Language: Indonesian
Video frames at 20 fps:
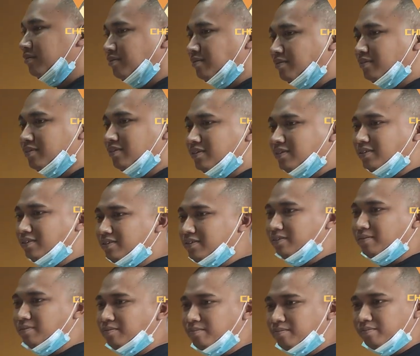Hmm. sama
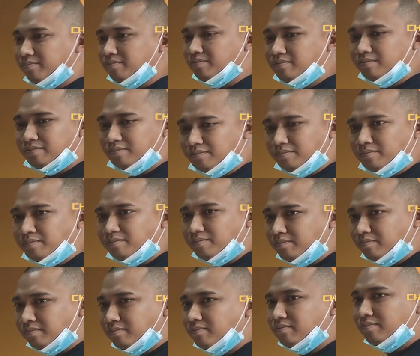itu sama
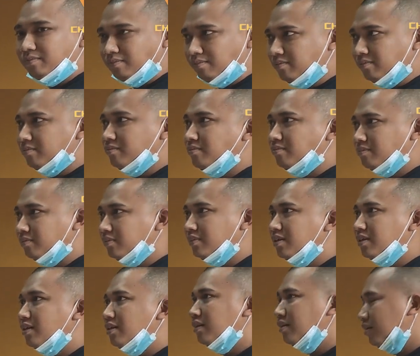kampian
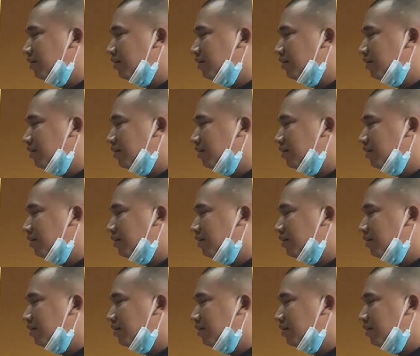kampian